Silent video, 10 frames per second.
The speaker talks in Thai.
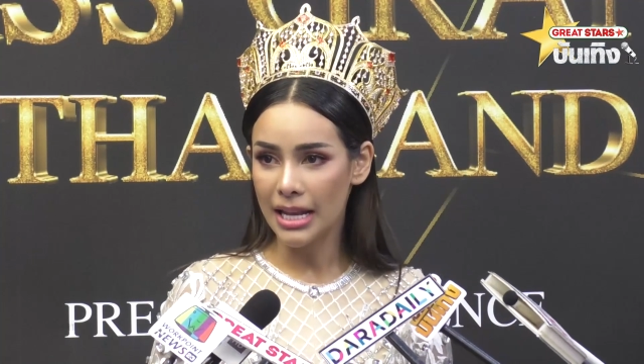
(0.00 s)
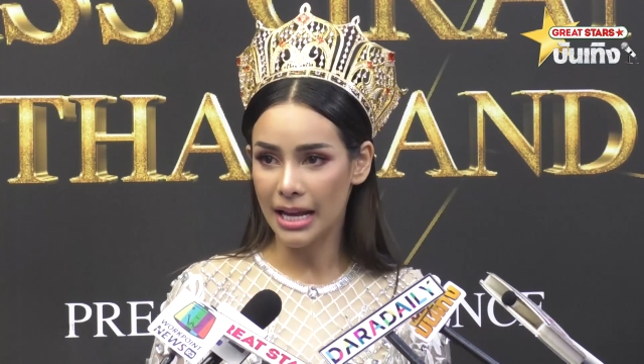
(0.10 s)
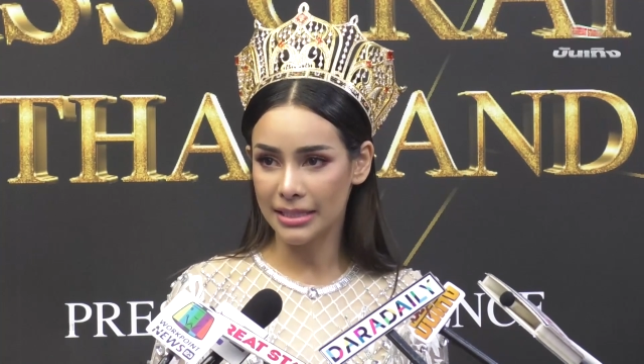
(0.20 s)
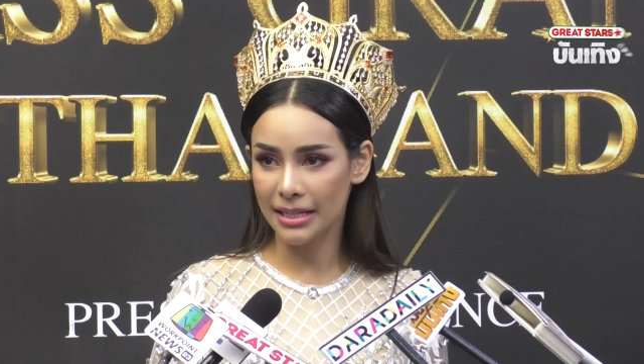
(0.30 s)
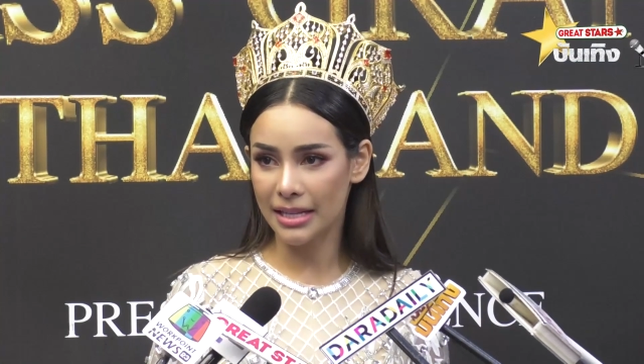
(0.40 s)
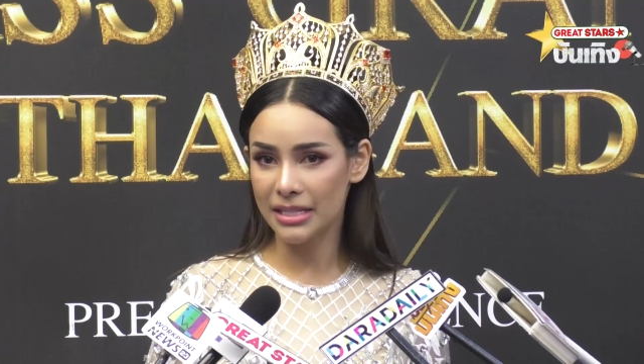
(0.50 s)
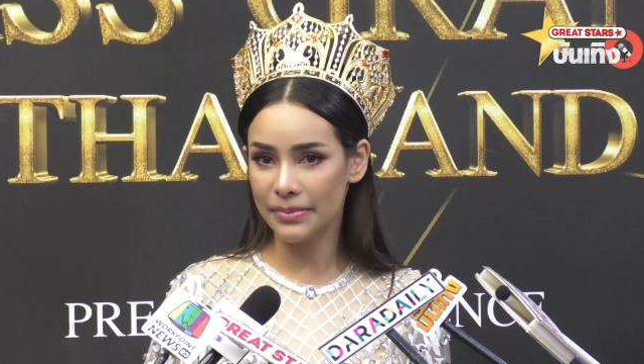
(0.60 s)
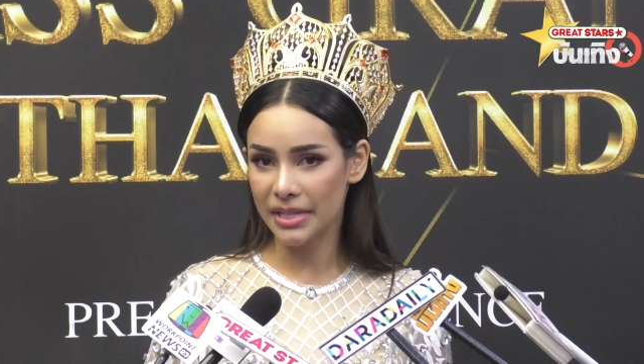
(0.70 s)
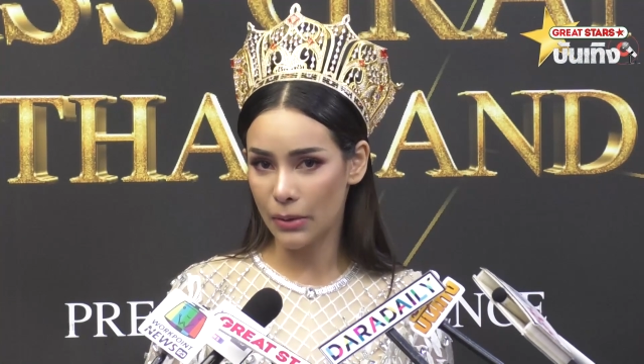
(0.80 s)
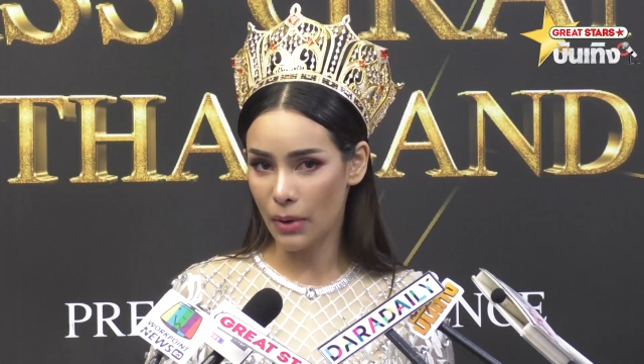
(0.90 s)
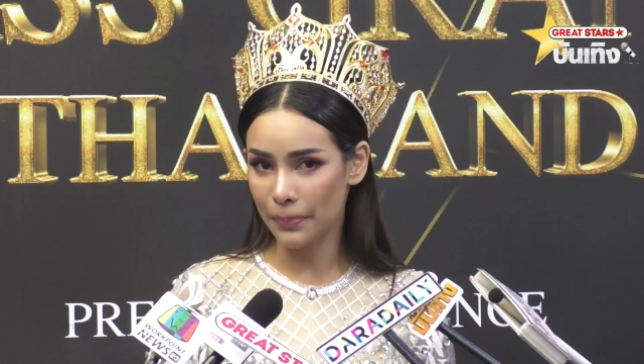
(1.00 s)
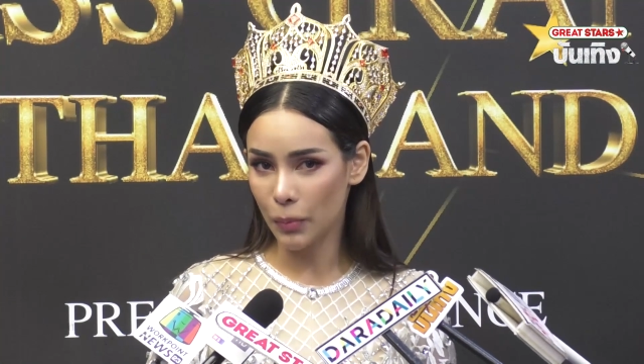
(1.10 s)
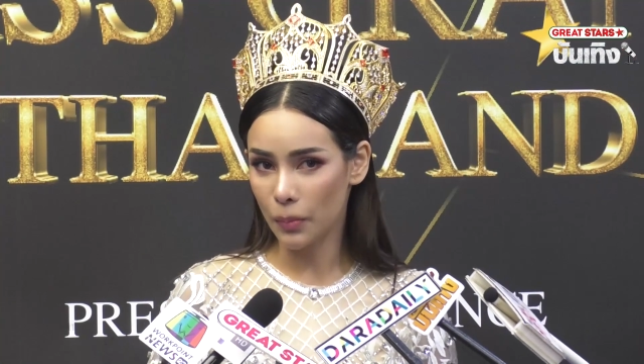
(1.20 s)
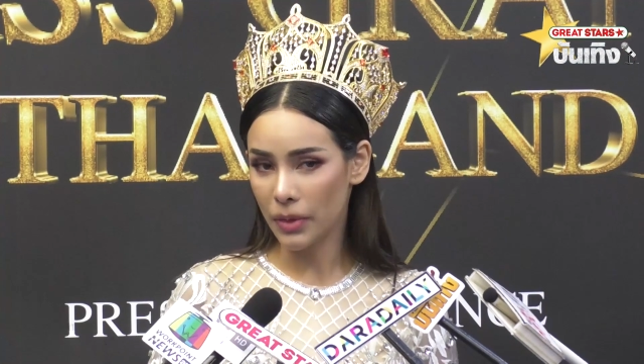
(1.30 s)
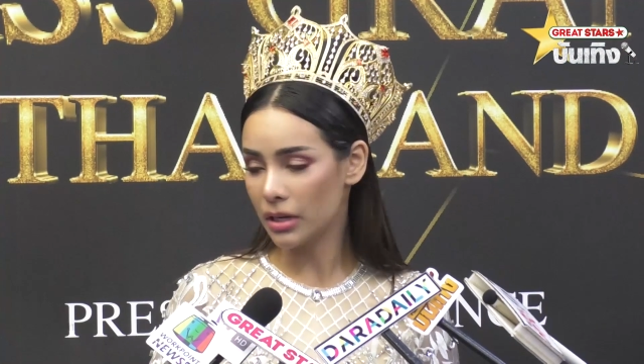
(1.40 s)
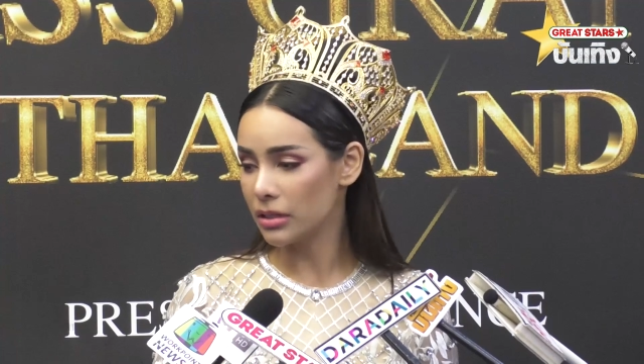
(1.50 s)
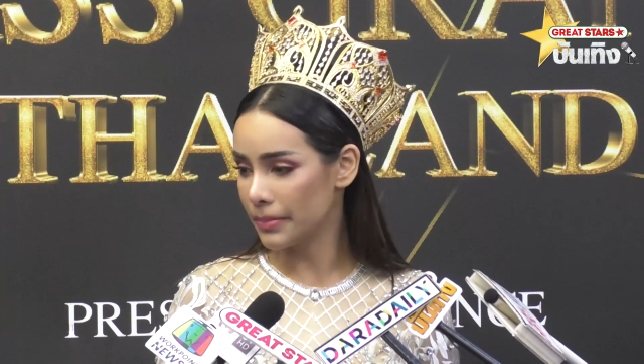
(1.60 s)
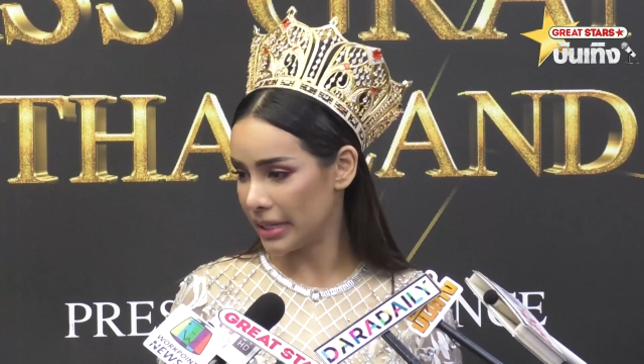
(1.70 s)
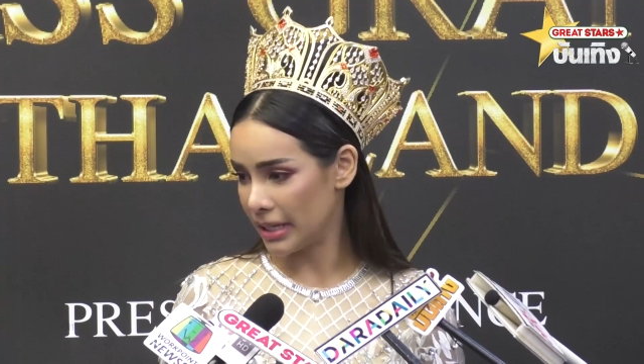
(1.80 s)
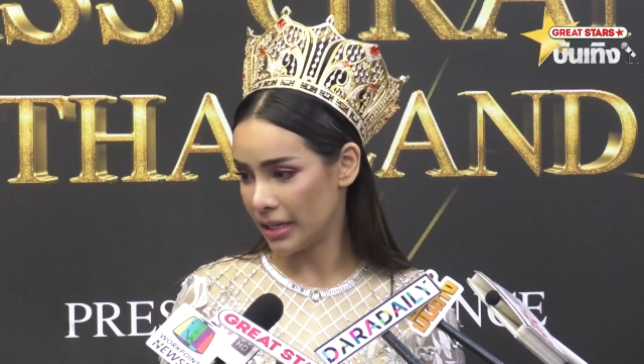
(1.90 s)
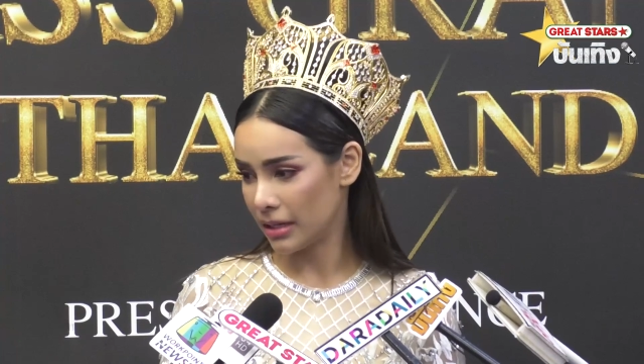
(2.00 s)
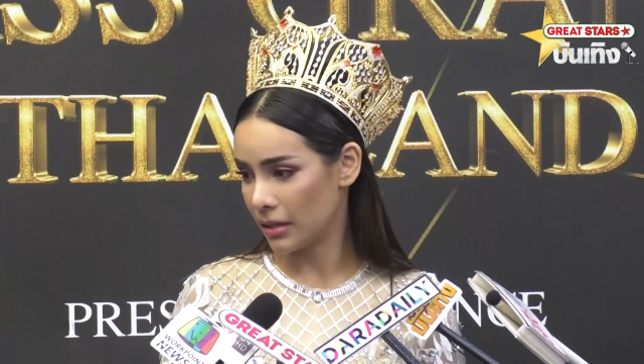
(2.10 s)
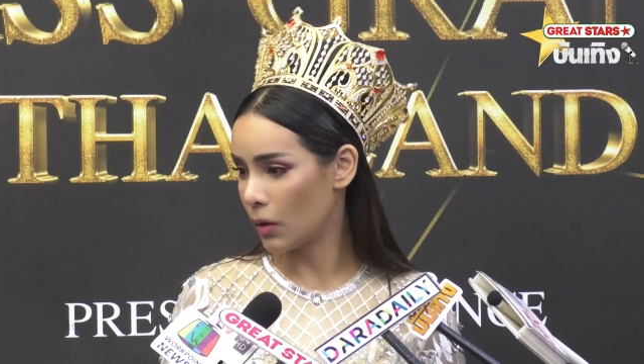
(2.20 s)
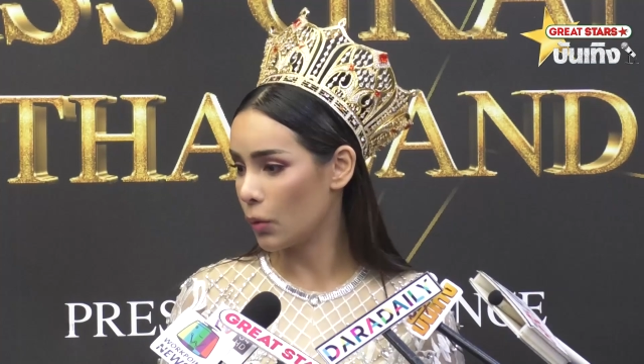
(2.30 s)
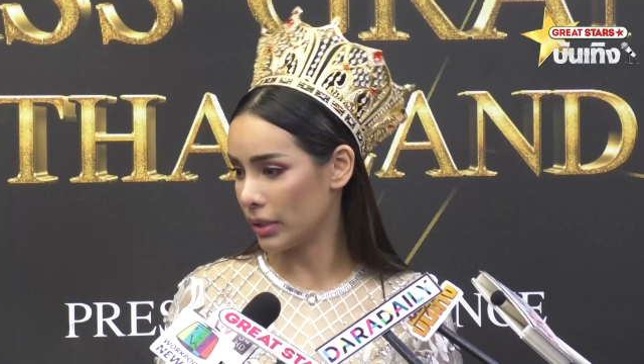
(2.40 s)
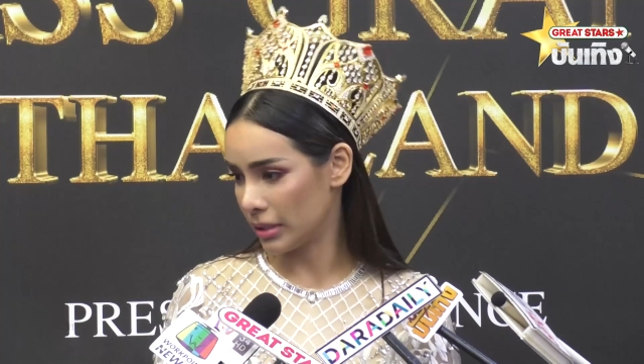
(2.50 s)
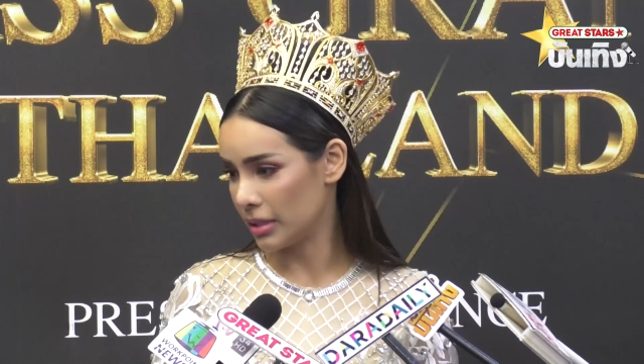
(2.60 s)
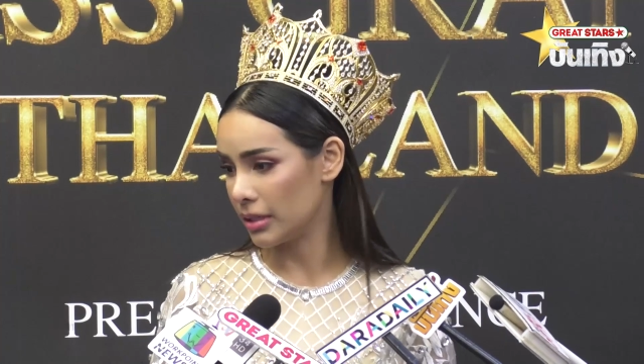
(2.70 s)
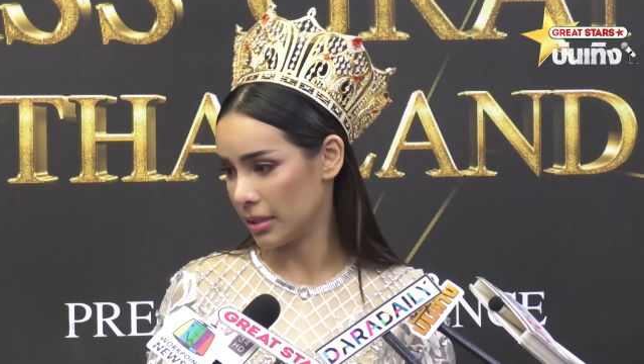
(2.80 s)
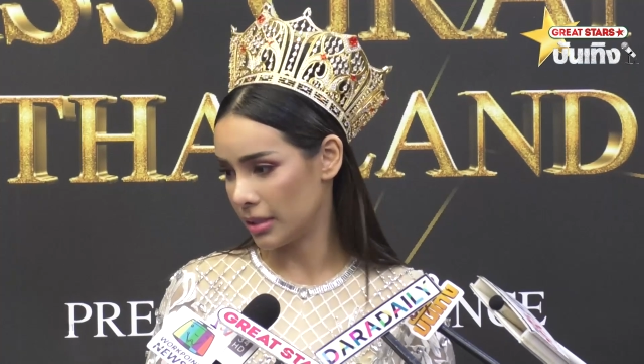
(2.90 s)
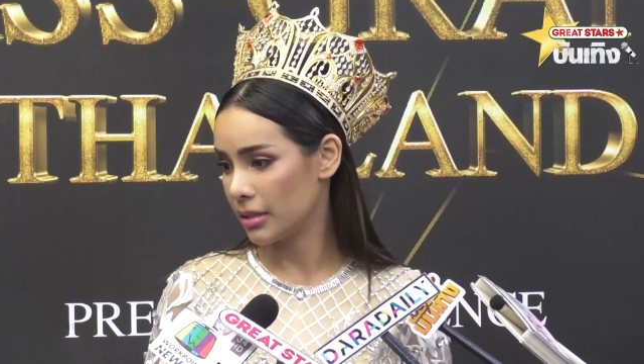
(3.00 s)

หลังจากนั้นสิบสี่วันปุ๊บก็คือมีโควิดเลย